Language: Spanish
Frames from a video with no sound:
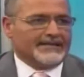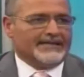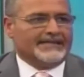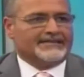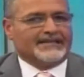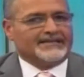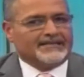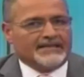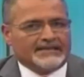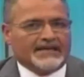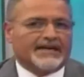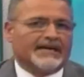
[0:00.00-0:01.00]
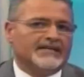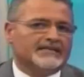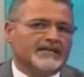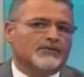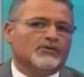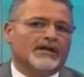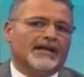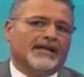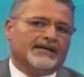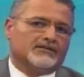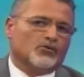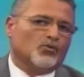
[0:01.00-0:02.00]
se necesita que el tribunal
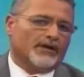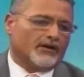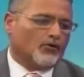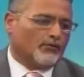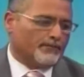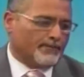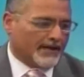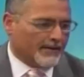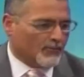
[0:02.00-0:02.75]
actúe con